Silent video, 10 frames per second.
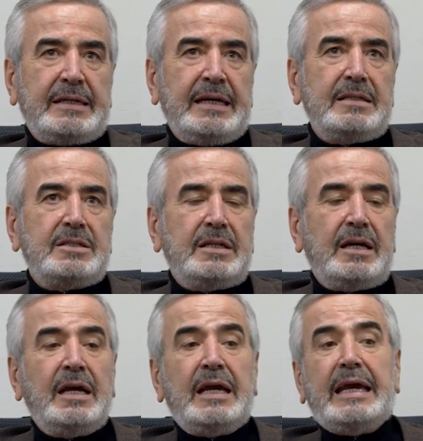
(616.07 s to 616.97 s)

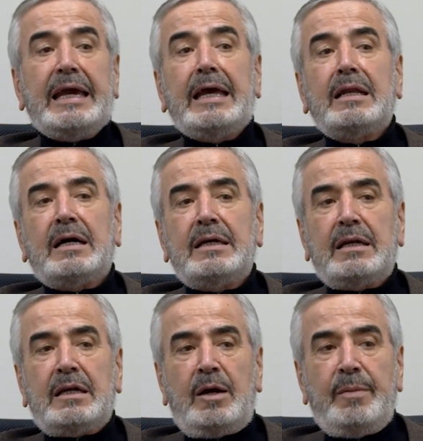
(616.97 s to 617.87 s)
kendisine en
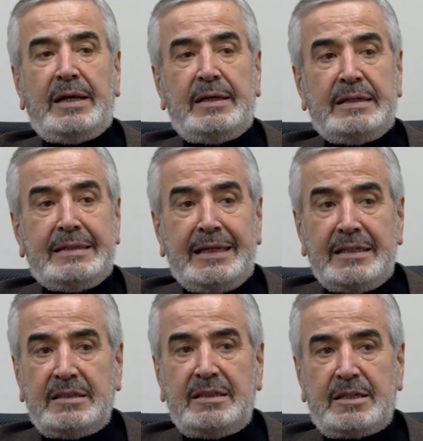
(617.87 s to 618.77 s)
hayırlı amel
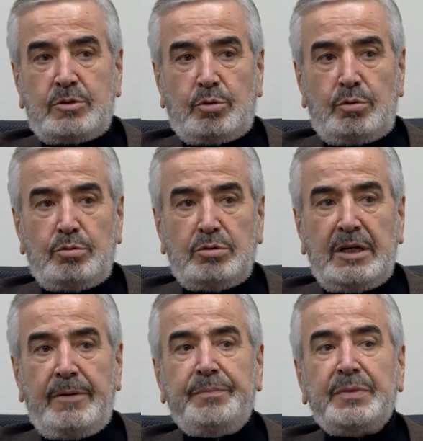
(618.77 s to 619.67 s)
nedir diye
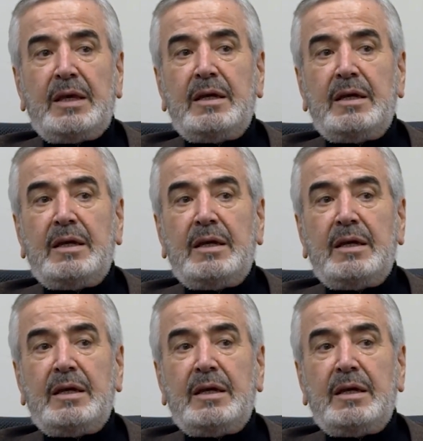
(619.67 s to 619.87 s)
sorulduğunda